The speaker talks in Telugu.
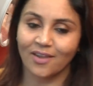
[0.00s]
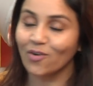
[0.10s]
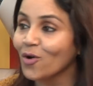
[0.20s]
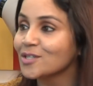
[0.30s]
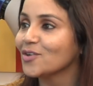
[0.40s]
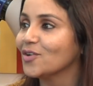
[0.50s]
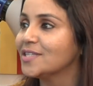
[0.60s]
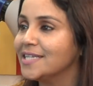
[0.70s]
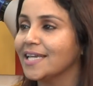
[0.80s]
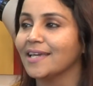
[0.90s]
రోజు
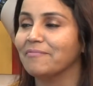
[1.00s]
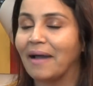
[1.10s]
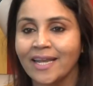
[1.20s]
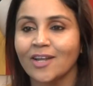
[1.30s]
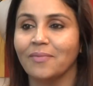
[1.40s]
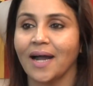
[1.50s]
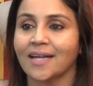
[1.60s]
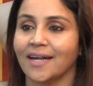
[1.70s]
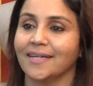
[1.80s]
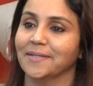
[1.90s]
వచ్చి మైక్లో
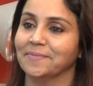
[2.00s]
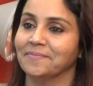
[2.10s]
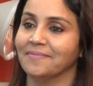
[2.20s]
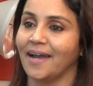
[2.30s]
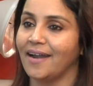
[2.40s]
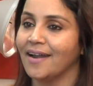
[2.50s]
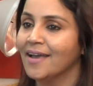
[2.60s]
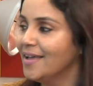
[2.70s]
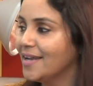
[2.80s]
మాట్లాడడం అండ్